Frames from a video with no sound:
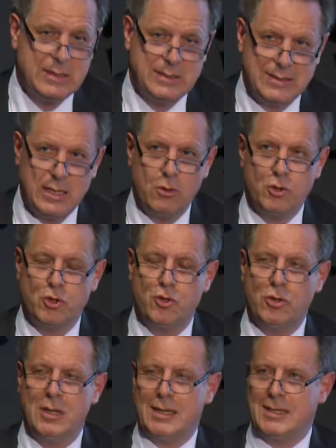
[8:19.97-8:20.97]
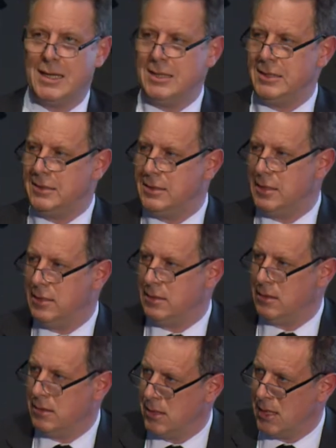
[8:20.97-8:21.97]
C'est l'enjeu de la
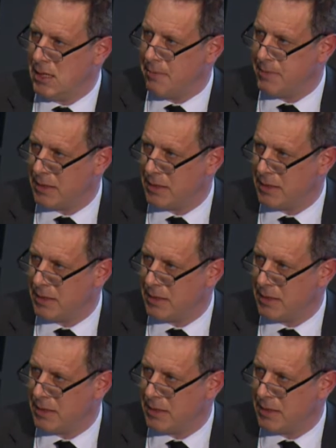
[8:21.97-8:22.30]
qualité et de la